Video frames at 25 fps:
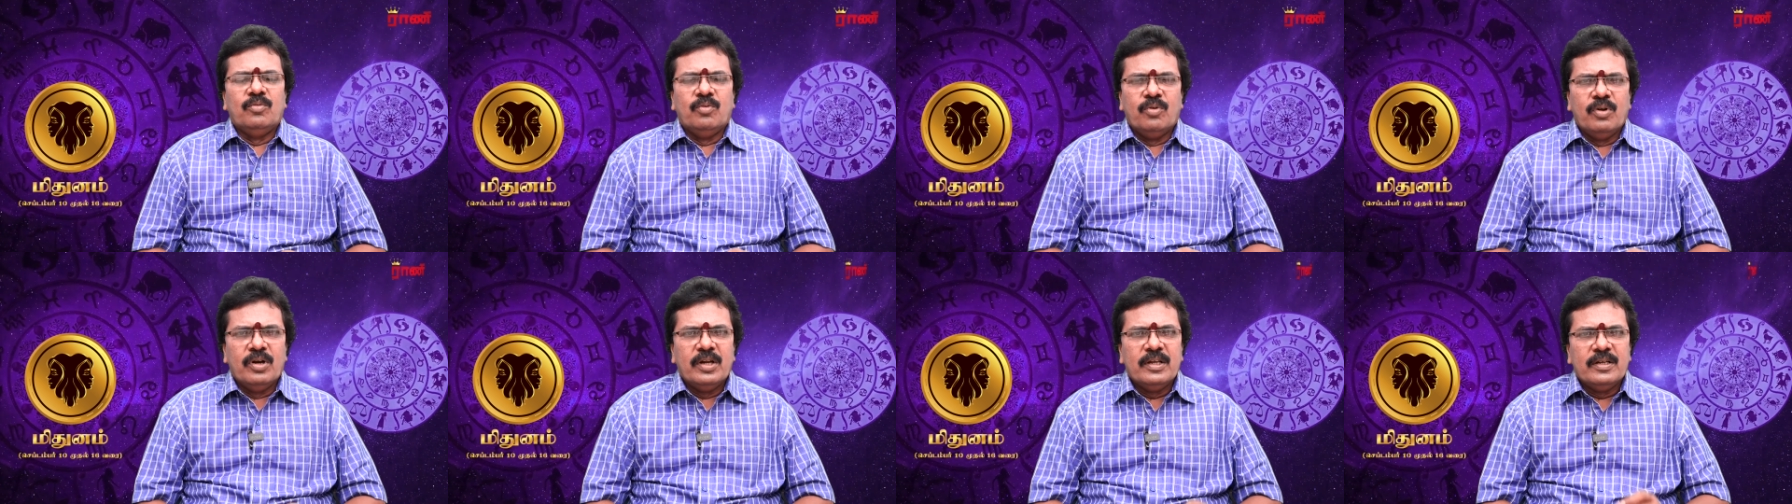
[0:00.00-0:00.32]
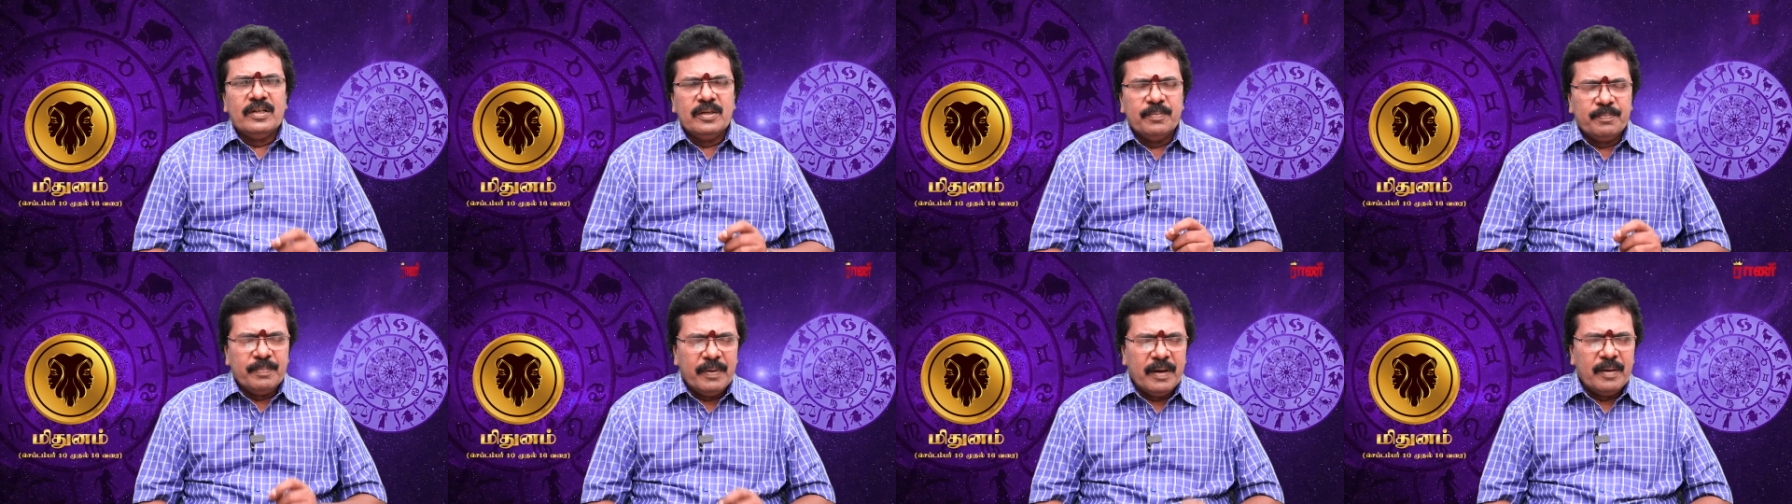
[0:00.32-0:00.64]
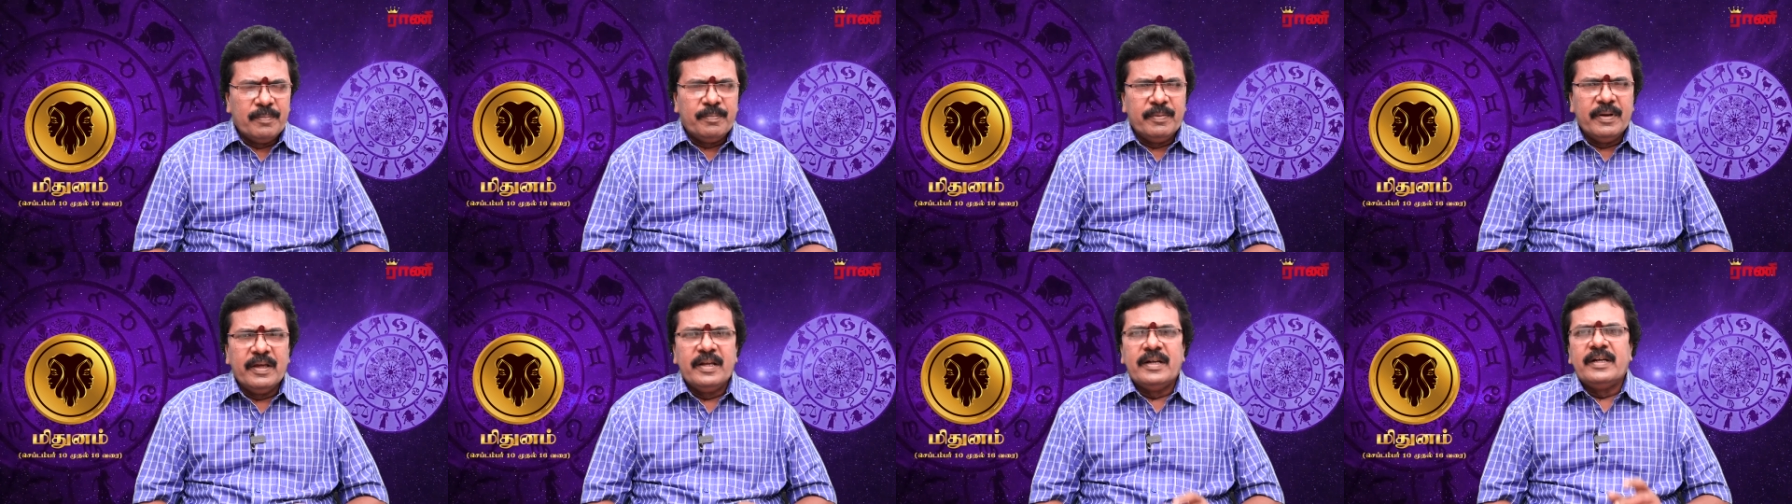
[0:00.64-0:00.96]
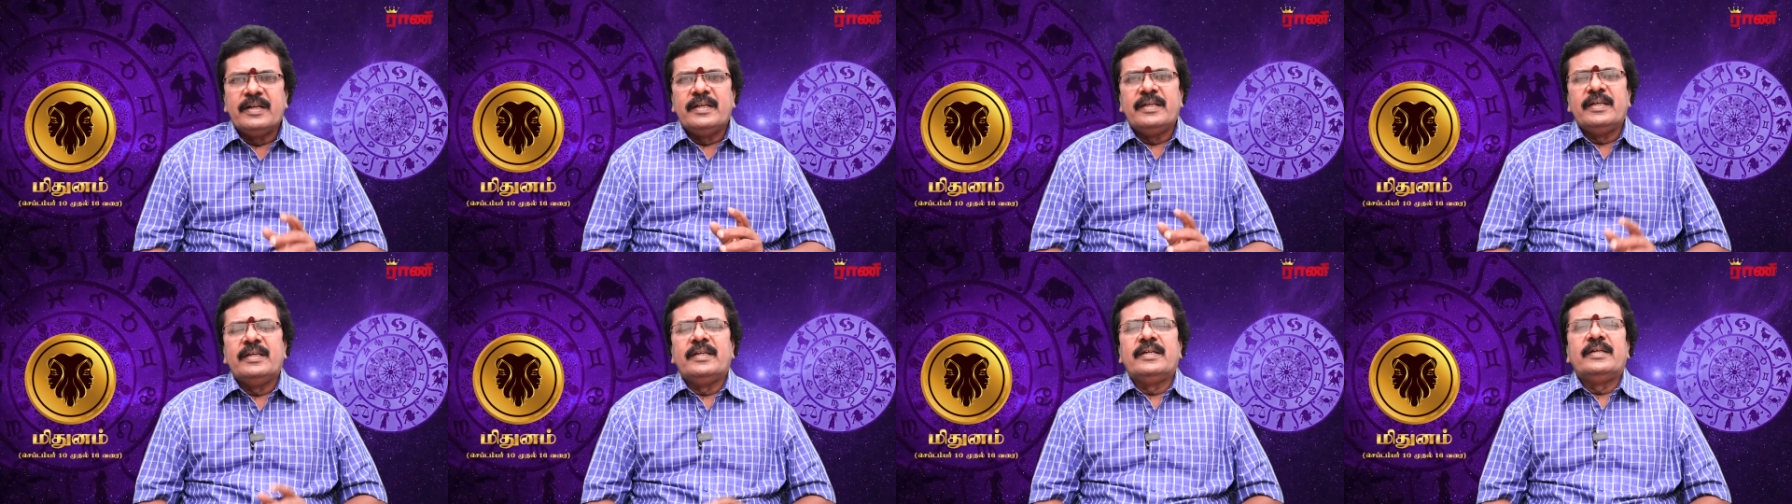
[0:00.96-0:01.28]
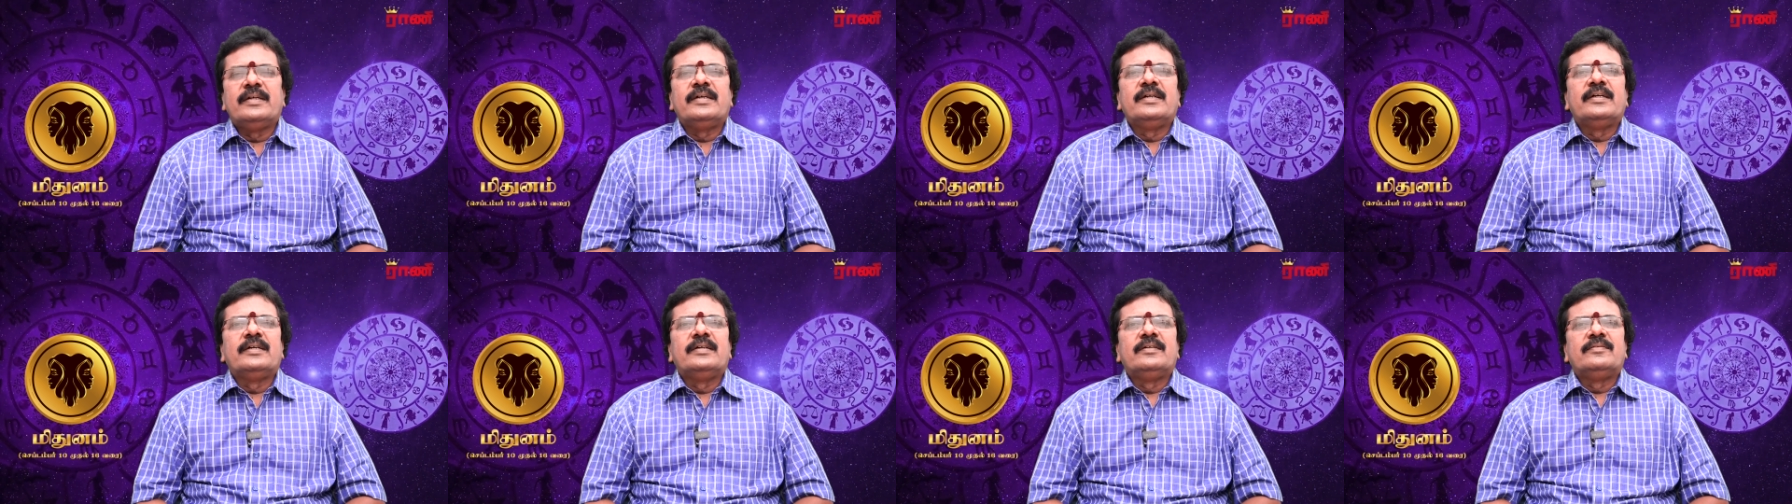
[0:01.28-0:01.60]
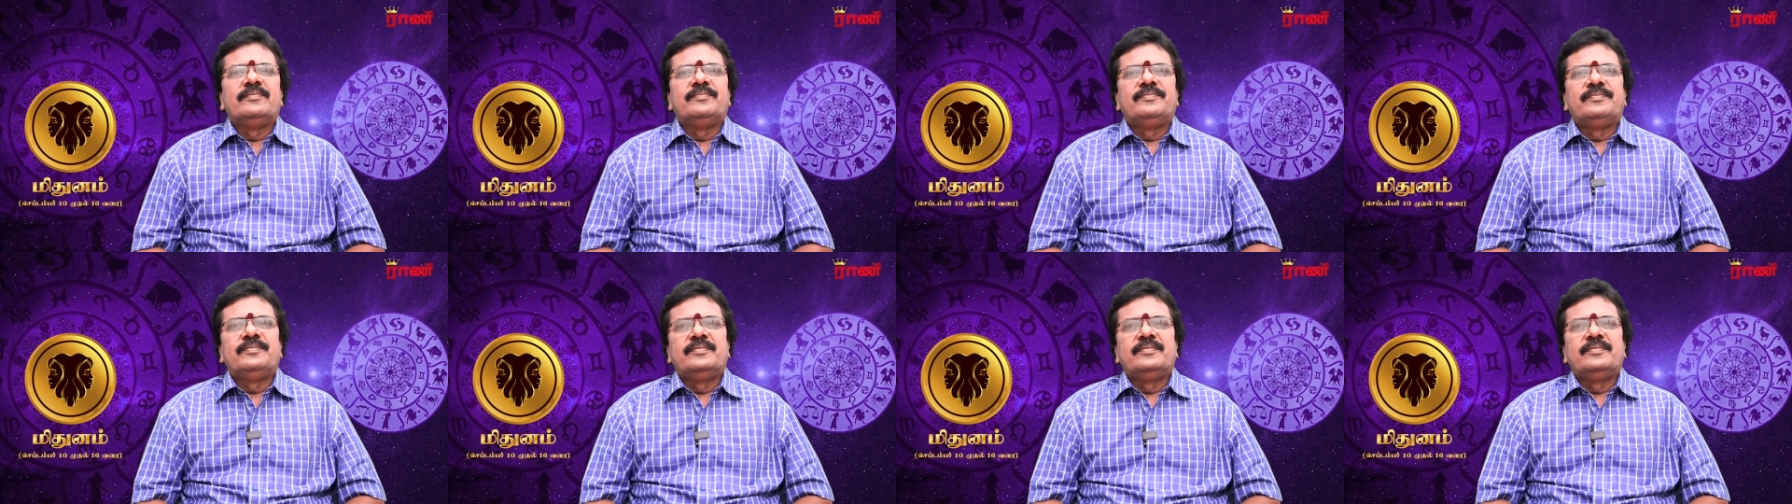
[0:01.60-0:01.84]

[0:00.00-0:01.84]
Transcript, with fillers: உங்களுக்கு பாப்புலாரிட்டி இருக்குது